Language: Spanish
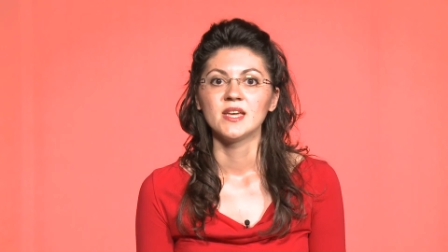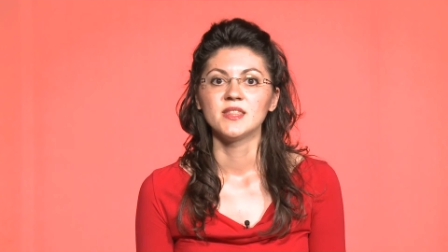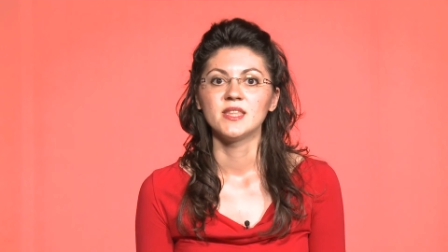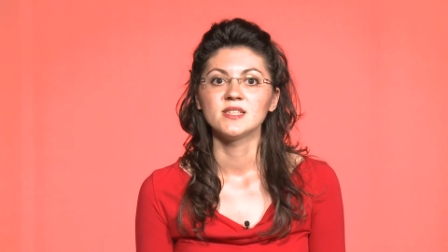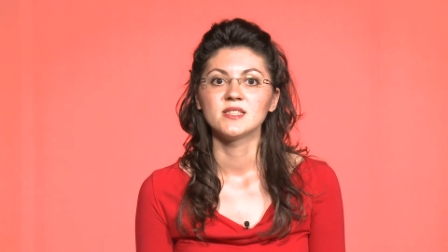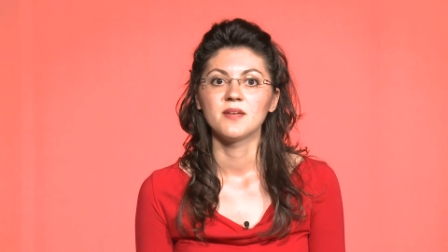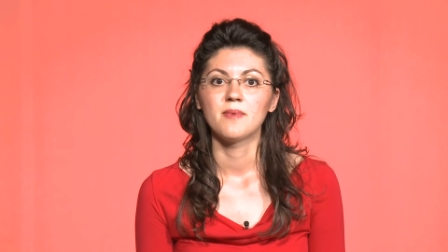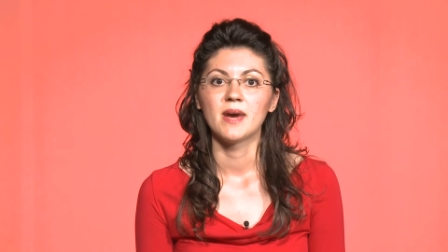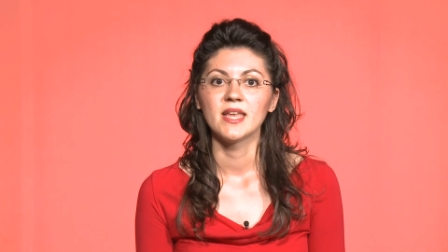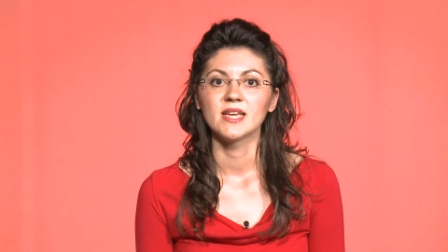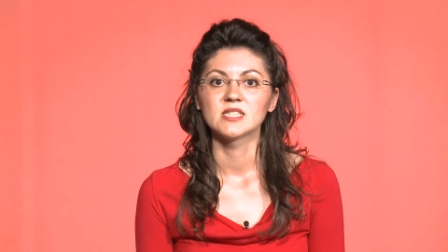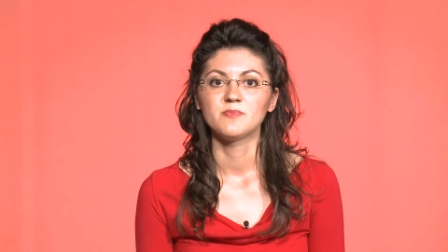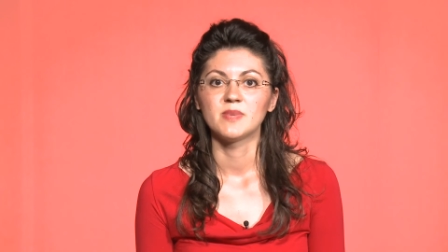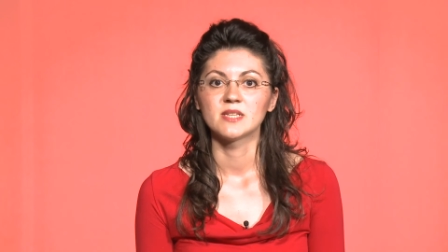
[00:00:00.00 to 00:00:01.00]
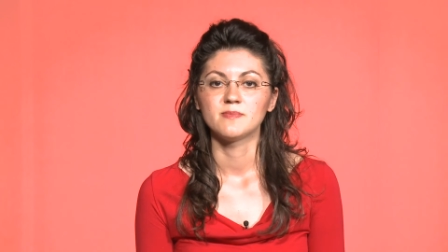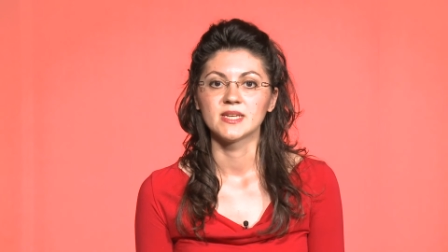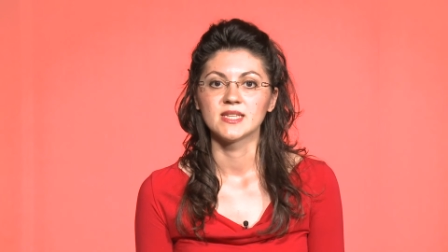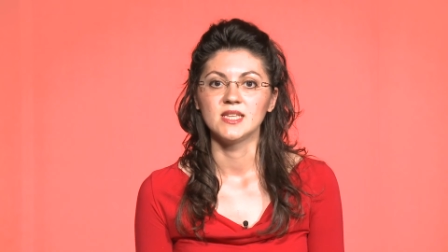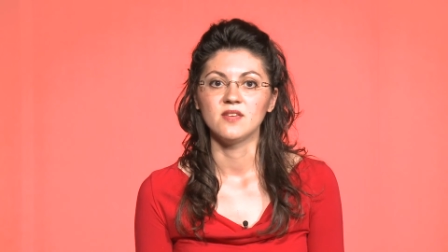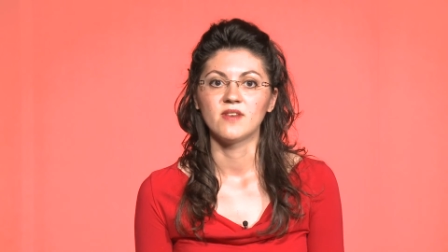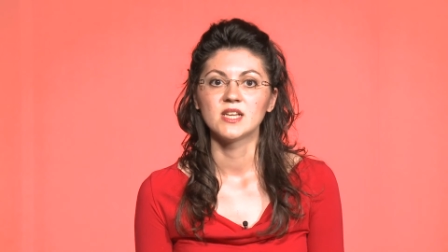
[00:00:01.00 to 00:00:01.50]
desde varias
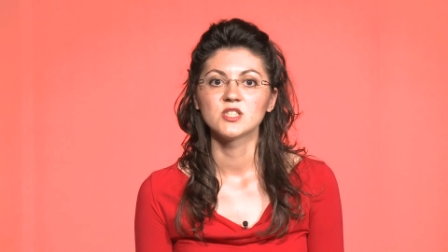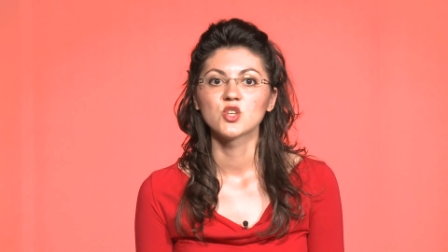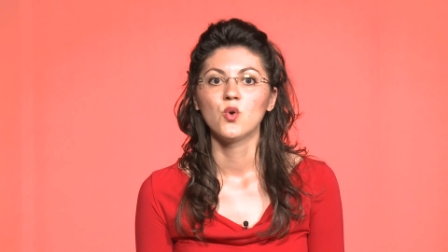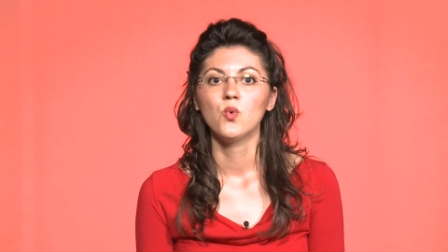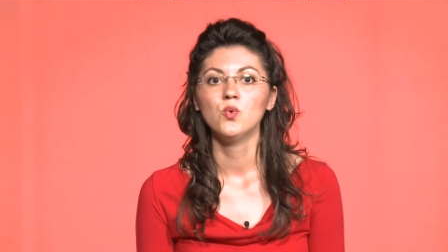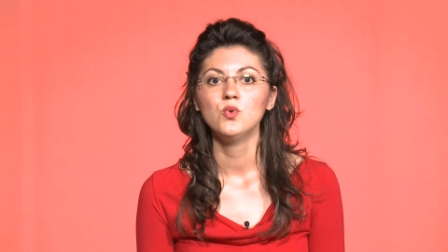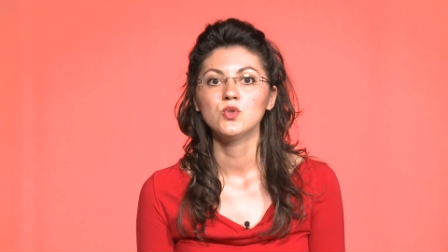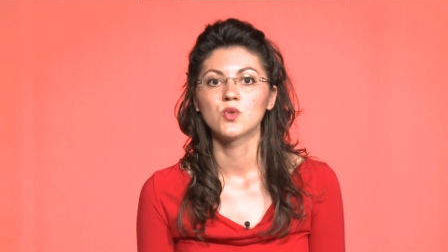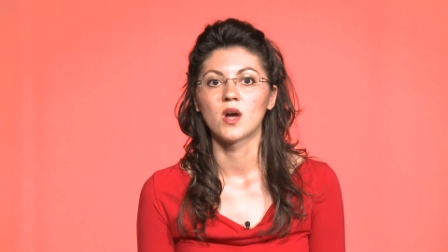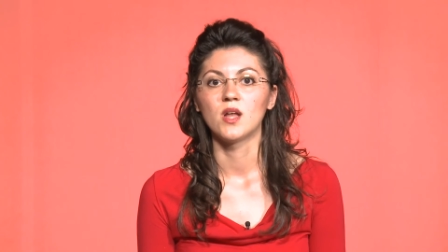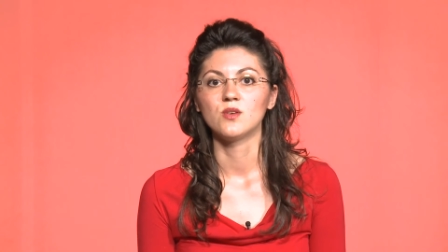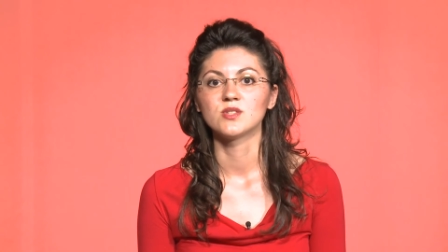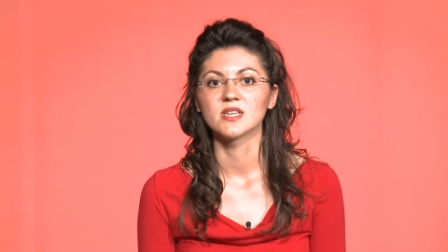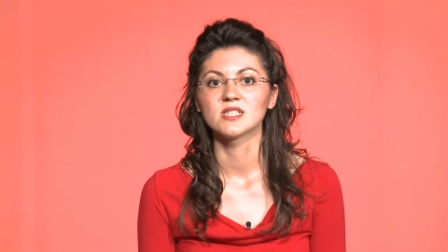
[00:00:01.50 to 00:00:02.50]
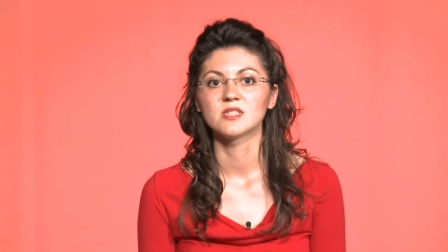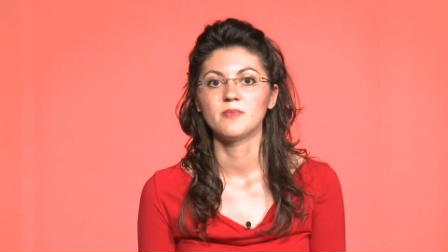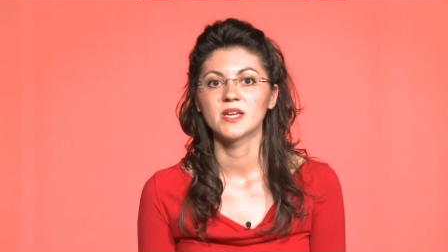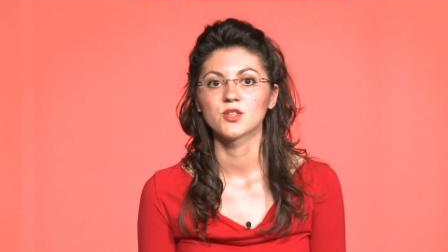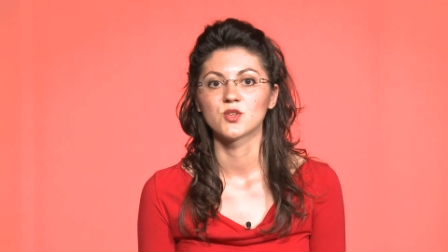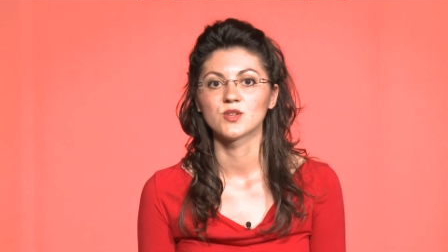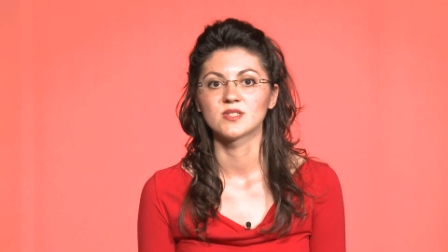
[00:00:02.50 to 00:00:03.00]
perspectivas junto a los
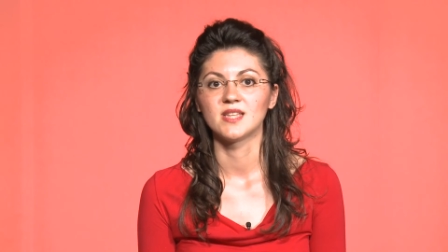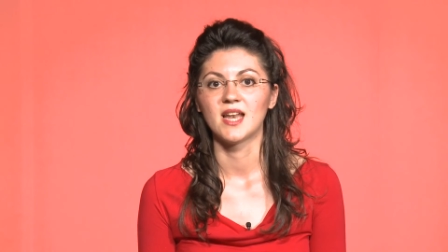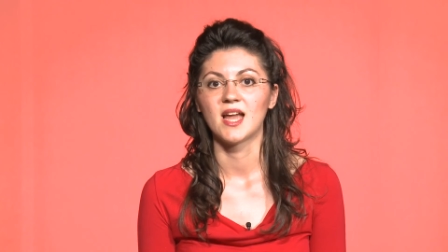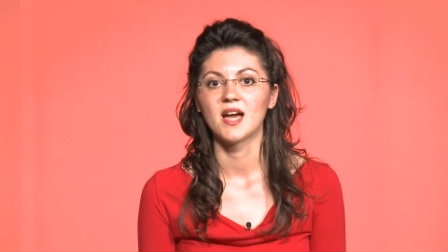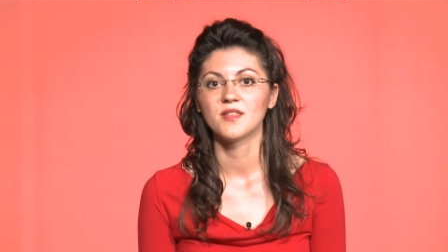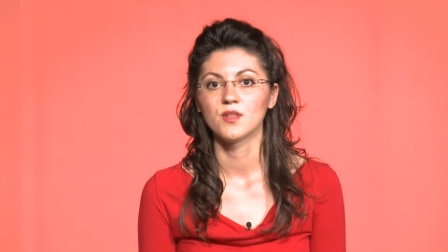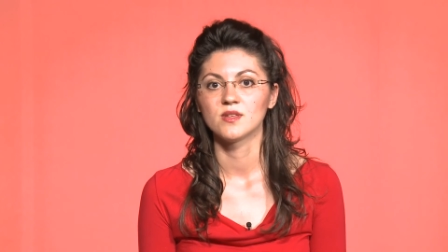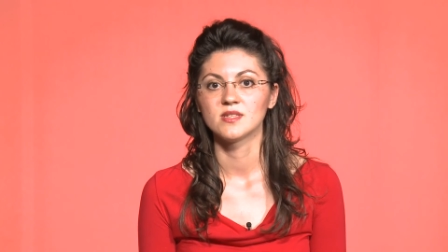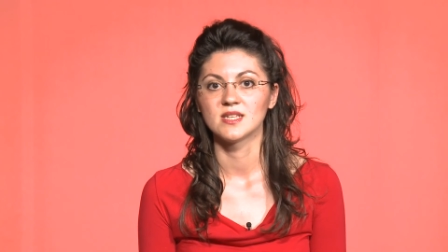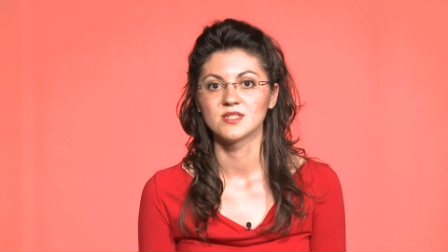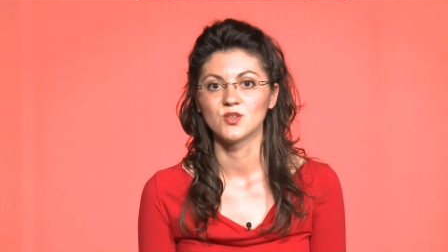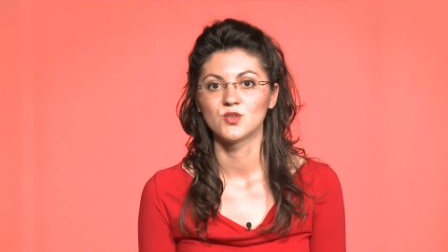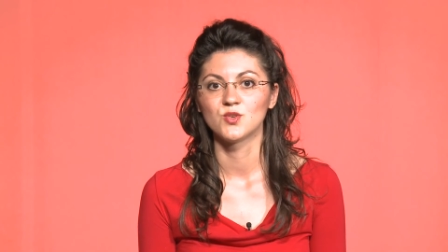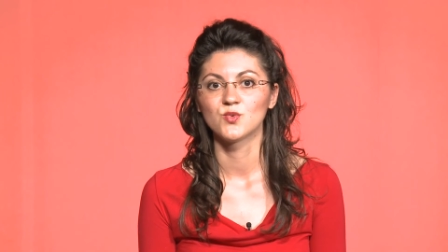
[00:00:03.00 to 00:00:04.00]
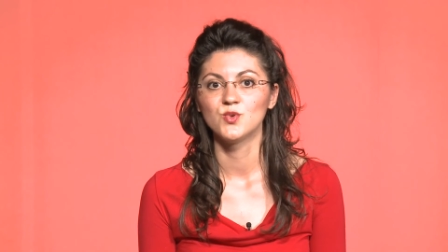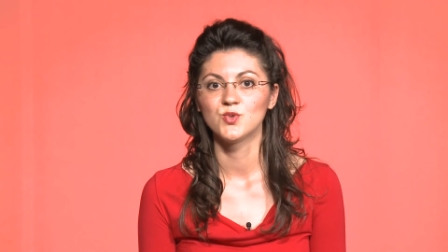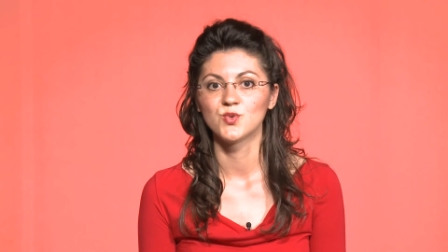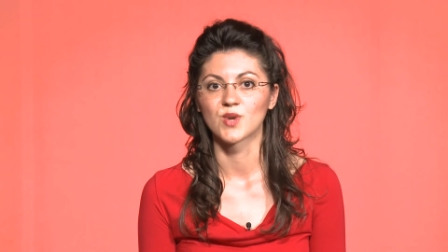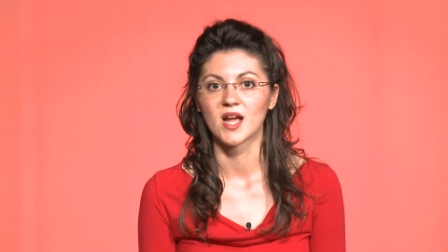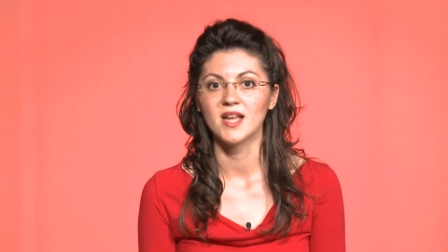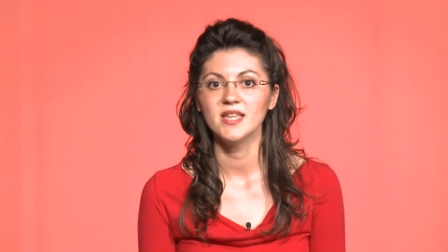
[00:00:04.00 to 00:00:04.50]
expertos de la Asociación
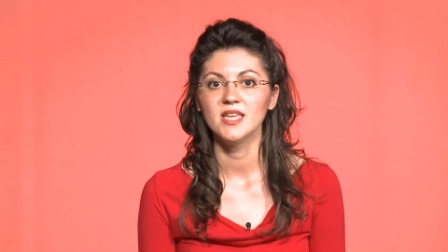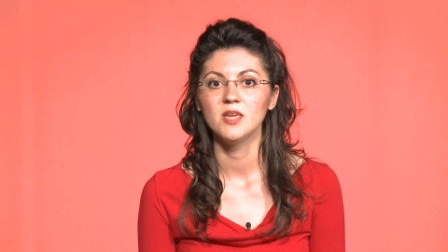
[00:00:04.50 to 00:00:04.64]
Cultural